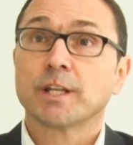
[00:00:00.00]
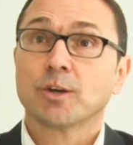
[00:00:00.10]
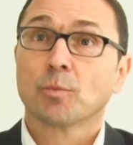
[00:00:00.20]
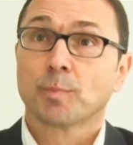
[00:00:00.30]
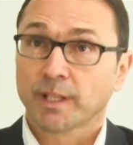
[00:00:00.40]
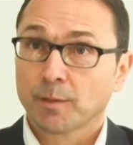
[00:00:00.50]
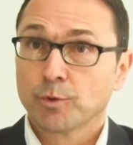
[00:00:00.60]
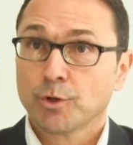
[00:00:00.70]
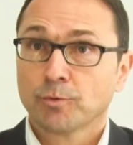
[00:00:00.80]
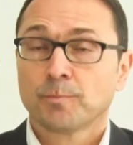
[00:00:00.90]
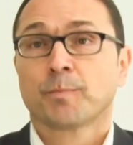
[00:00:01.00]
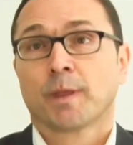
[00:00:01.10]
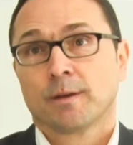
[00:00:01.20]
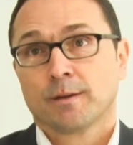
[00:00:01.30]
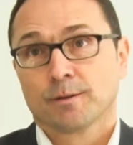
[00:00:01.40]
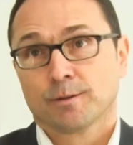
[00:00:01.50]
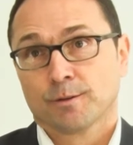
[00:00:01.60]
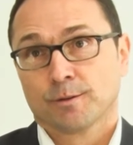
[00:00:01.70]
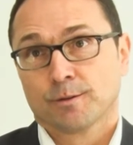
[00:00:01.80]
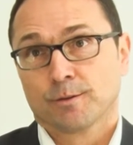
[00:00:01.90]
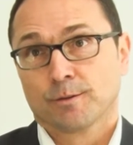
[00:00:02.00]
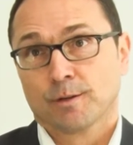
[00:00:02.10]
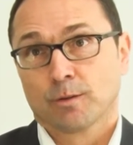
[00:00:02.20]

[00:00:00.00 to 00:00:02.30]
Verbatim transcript: clients patrimoniaux, euh,